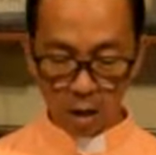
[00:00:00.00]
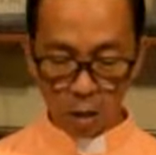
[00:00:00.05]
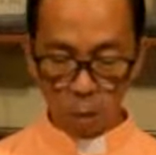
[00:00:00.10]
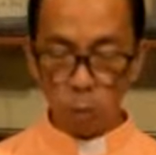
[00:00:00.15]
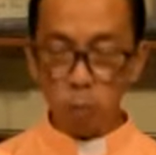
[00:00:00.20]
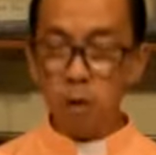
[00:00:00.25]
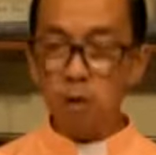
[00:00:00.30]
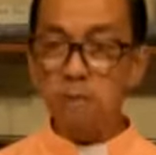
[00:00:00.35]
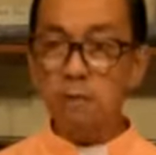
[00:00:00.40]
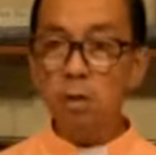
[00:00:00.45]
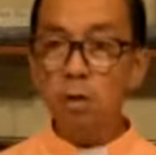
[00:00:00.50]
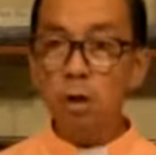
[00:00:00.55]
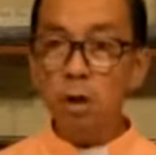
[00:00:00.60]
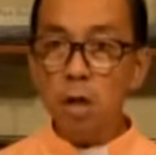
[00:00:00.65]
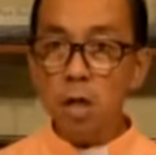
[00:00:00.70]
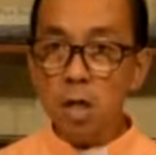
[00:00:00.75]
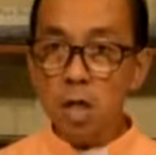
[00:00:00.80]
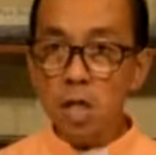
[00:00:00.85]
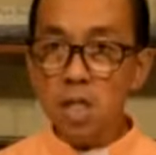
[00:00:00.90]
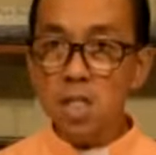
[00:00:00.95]
with
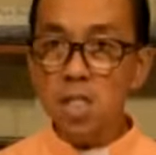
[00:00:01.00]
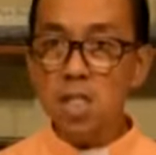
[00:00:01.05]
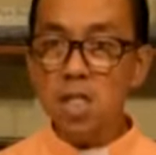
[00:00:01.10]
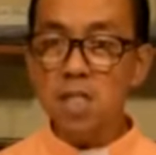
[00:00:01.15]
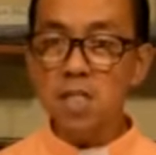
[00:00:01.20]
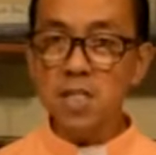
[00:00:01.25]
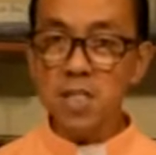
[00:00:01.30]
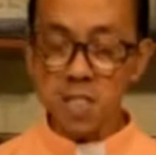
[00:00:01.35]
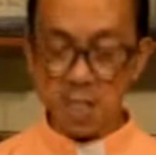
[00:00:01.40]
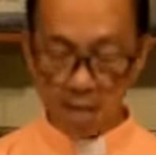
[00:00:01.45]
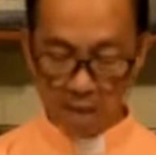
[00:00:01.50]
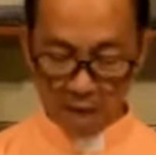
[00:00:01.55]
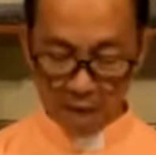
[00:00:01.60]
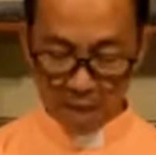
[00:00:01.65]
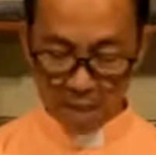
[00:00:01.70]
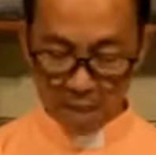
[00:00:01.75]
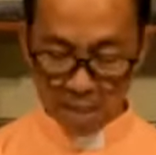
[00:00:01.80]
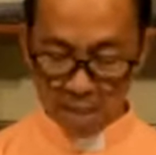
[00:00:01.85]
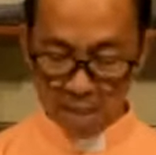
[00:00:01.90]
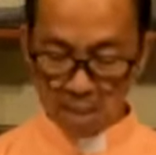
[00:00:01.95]
urgency
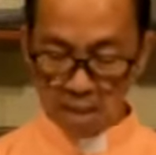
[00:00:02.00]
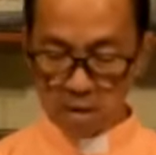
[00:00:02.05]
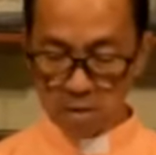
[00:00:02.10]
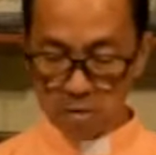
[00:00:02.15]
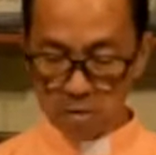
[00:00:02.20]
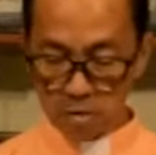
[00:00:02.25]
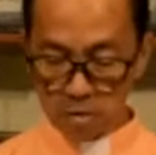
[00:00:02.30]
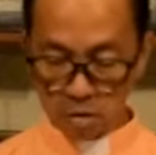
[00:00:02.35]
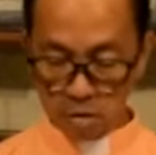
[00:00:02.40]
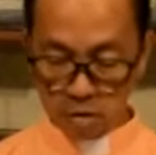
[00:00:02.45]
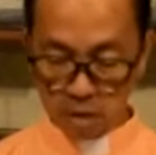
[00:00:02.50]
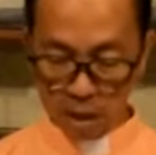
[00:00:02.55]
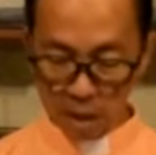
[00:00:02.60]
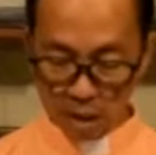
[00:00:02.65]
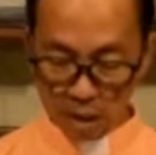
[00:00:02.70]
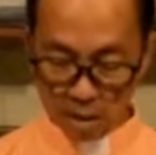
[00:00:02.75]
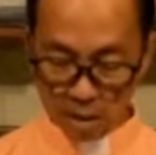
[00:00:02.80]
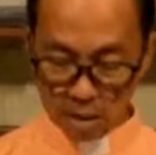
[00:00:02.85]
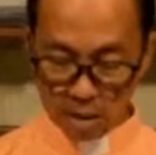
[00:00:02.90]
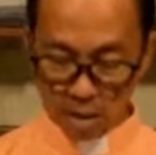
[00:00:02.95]
and
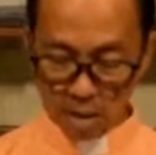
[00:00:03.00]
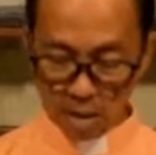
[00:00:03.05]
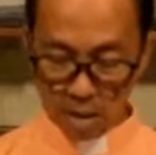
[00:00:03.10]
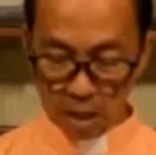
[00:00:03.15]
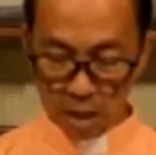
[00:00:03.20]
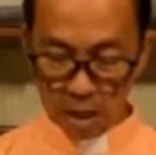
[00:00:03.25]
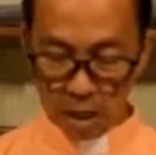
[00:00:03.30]
seriousness